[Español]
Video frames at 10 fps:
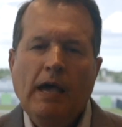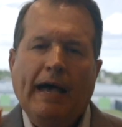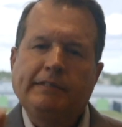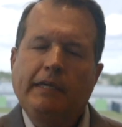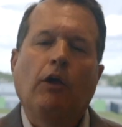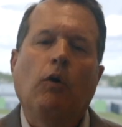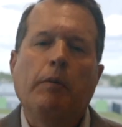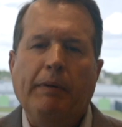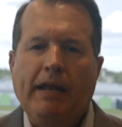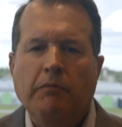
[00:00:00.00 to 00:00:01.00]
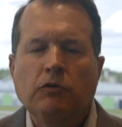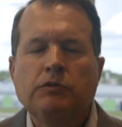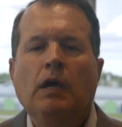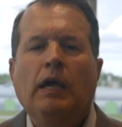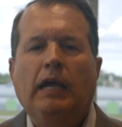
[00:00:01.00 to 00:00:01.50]
Así que los esperamos
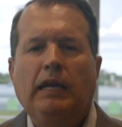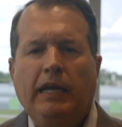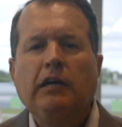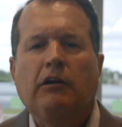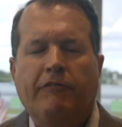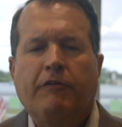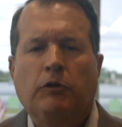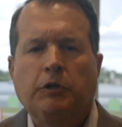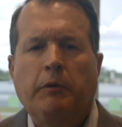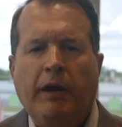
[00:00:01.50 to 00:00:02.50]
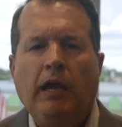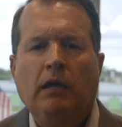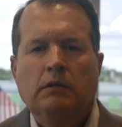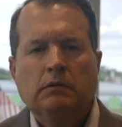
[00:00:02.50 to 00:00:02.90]
en Lincoln of Cutler Bay.